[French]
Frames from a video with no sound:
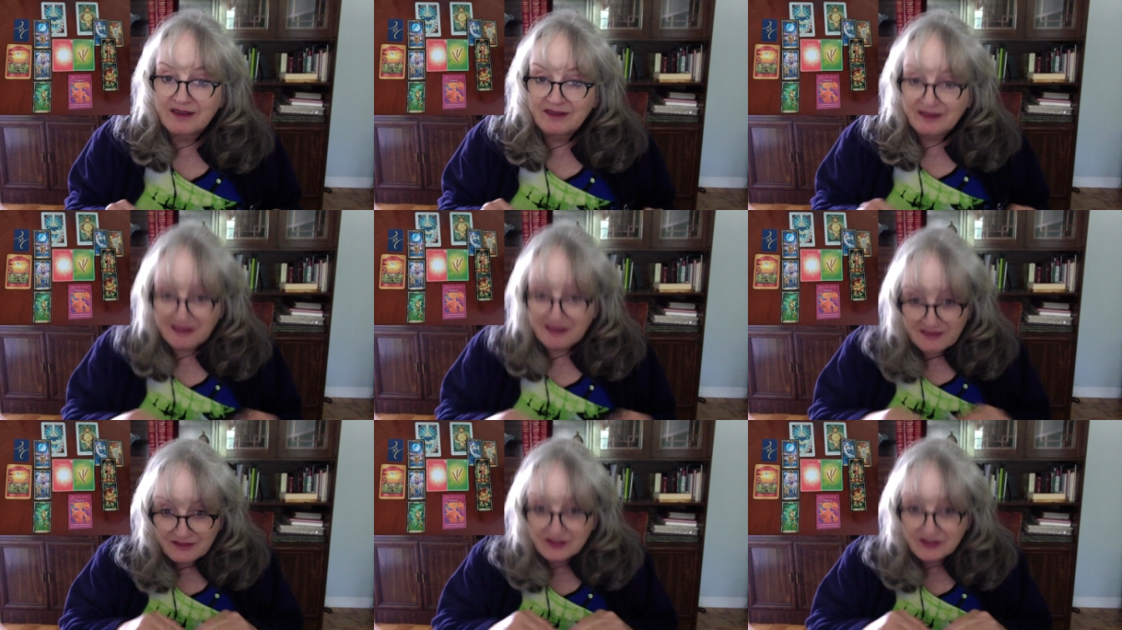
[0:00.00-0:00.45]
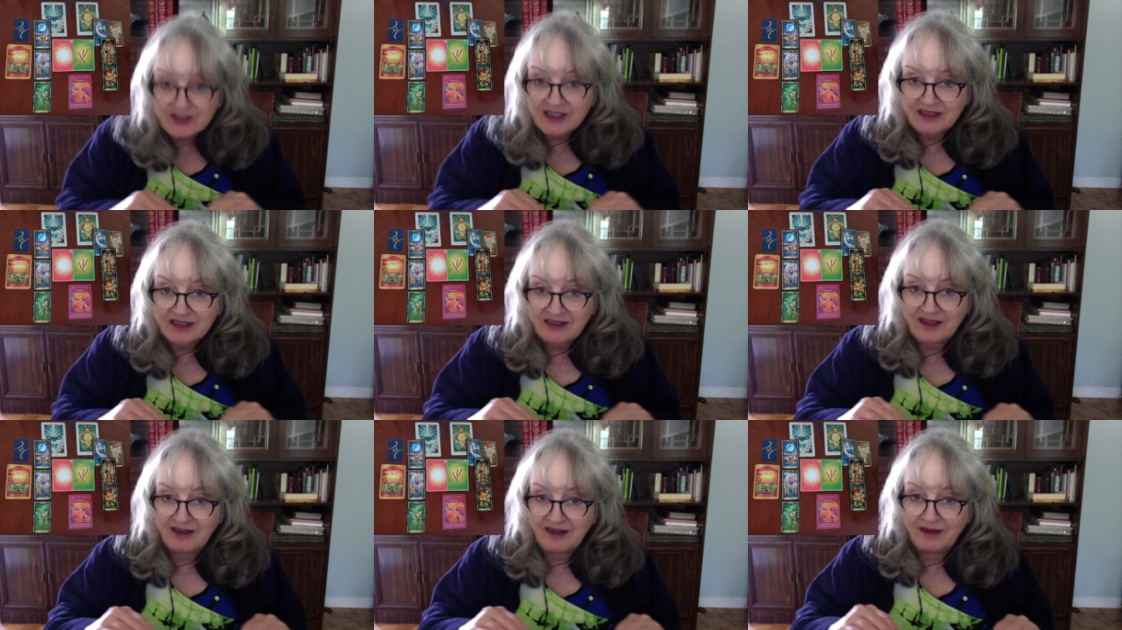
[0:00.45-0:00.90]
vous êtes
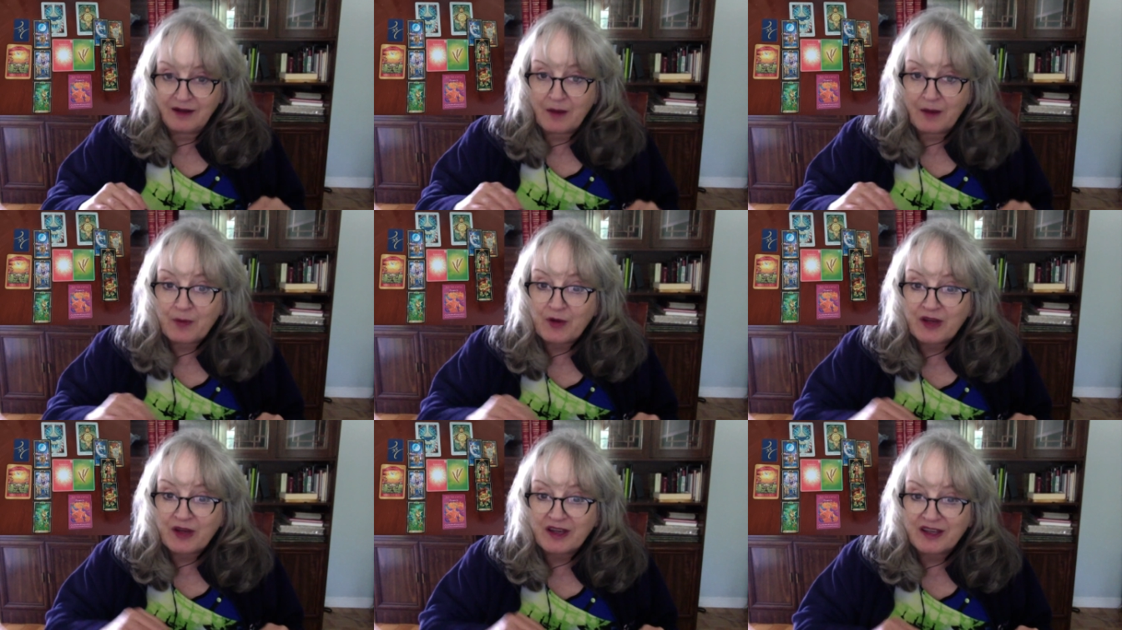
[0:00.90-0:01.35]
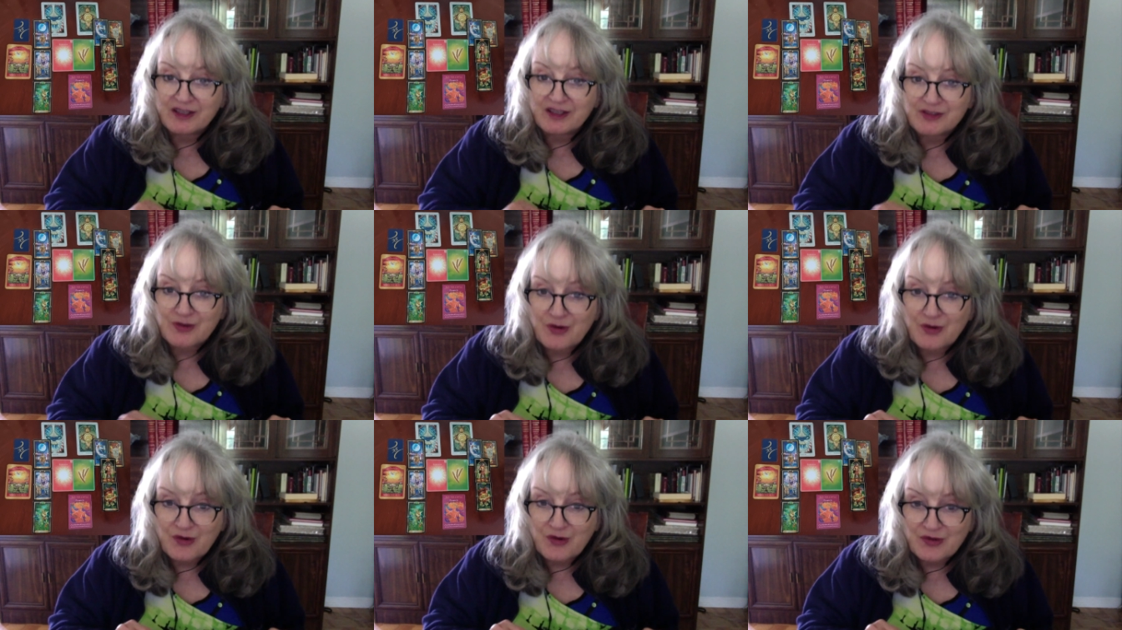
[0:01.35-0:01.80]
en, progression
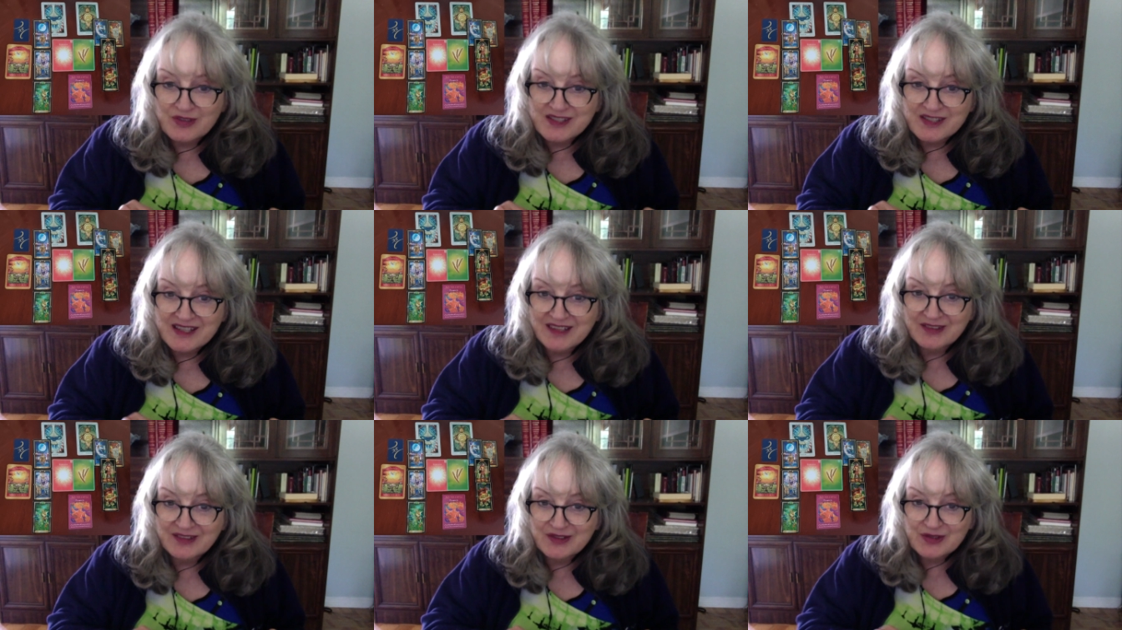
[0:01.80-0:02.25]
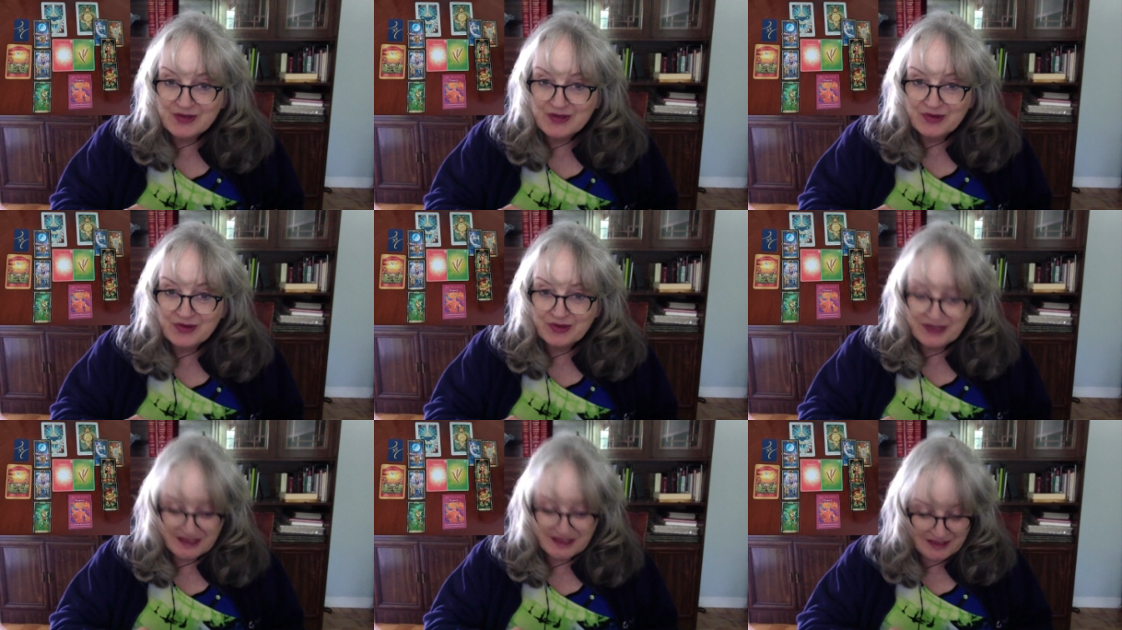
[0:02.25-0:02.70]
constante de ce
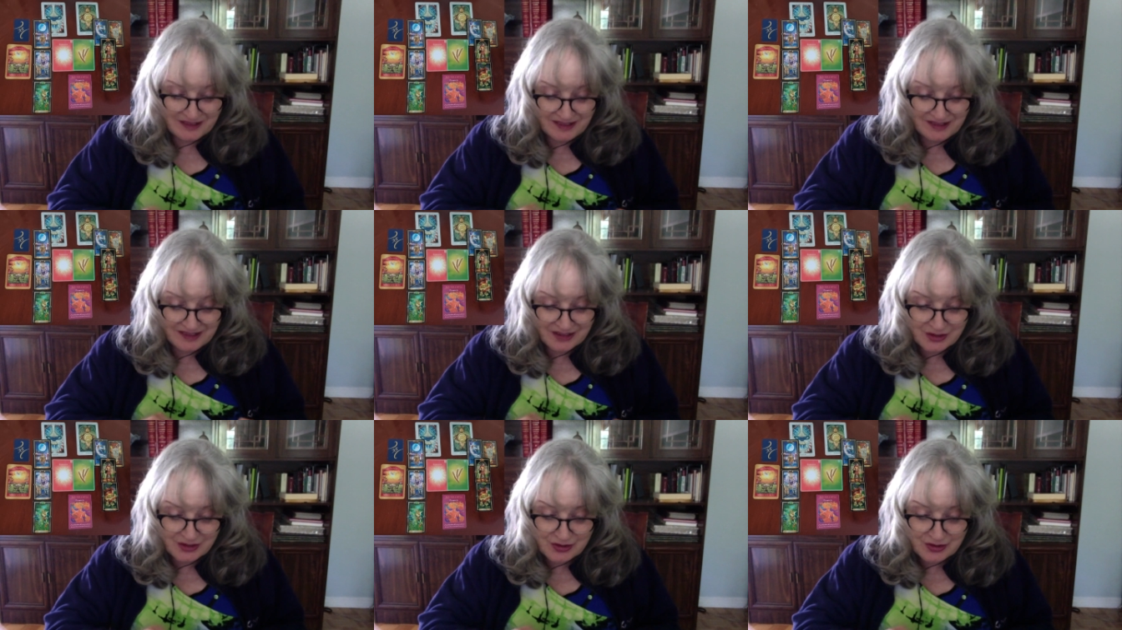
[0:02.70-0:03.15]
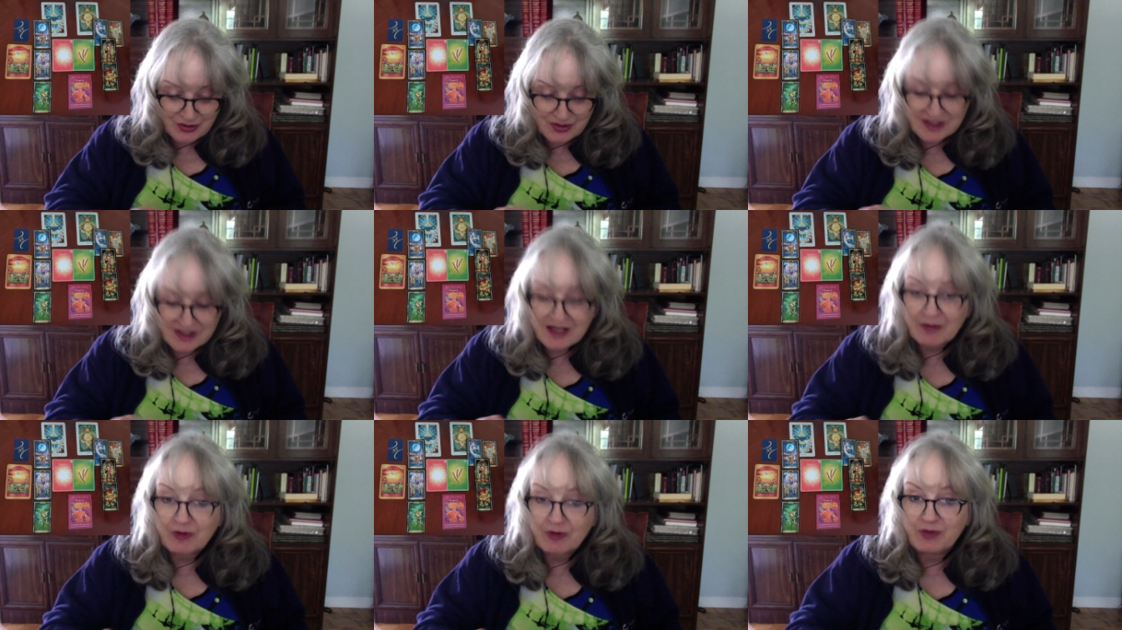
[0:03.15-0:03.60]
côté-là et les choses
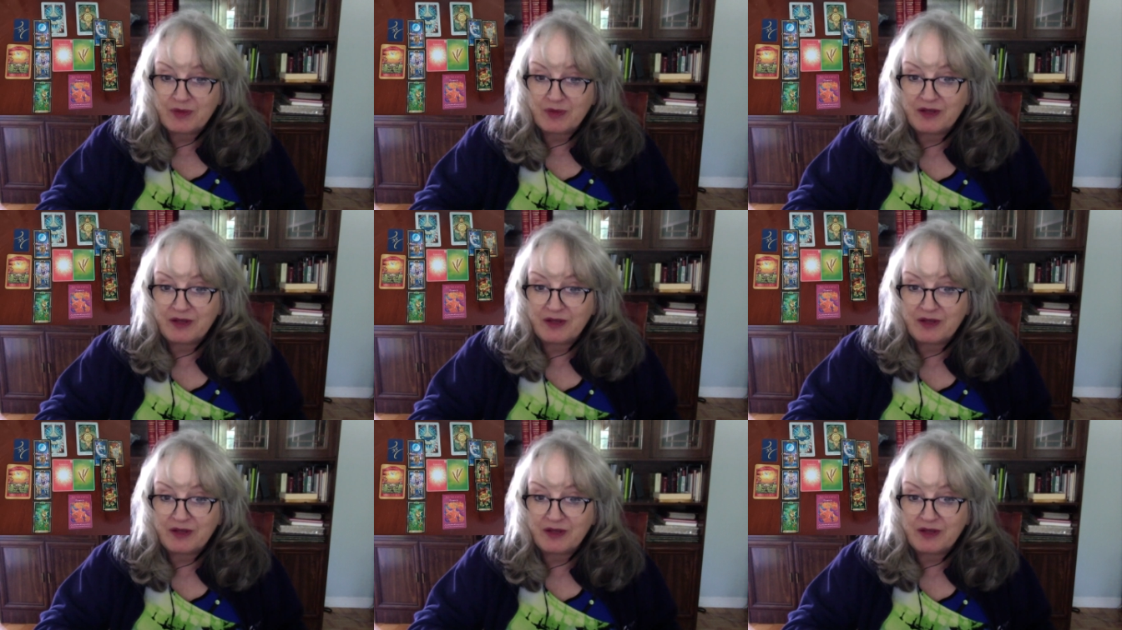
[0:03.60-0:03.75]
semblent bien